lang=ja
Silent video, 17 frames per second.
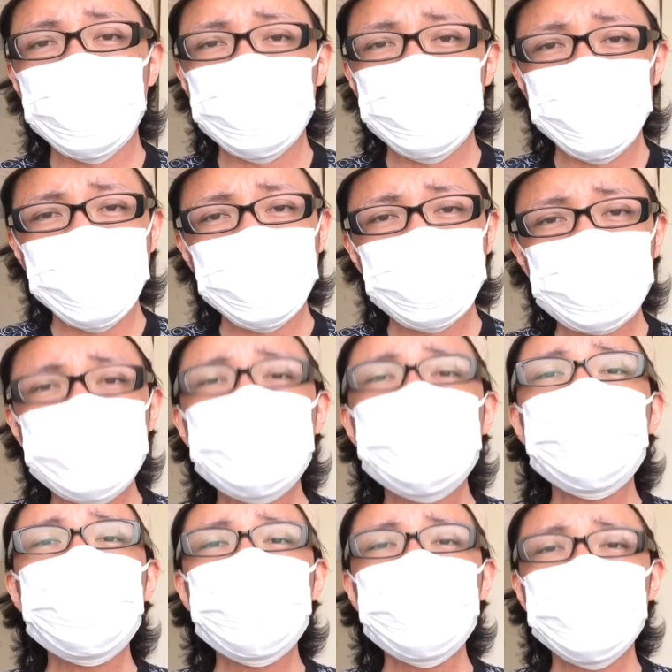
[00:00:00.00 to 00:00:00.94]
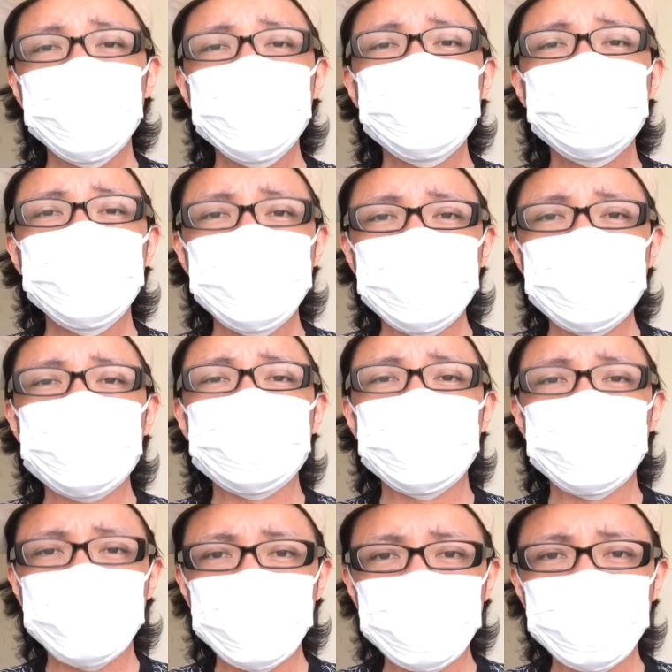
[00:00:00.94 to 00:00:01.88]
まあ、目の GVHD な
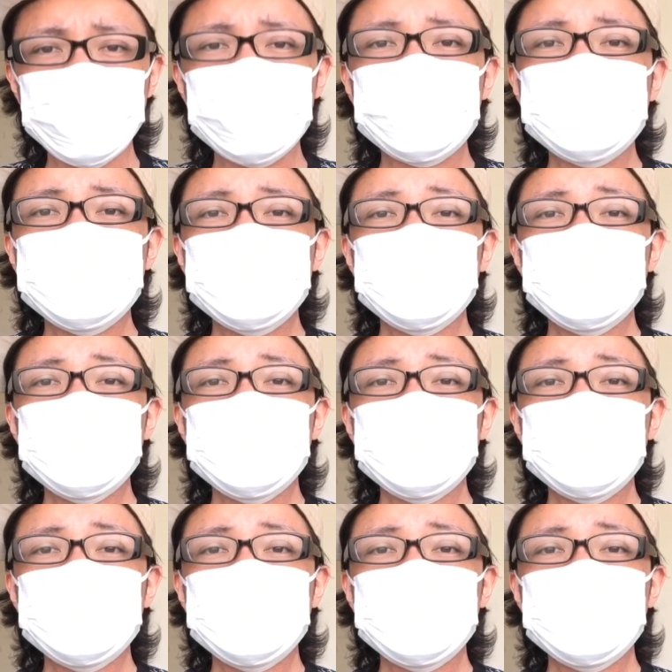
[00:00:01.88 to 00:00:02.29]
んでね、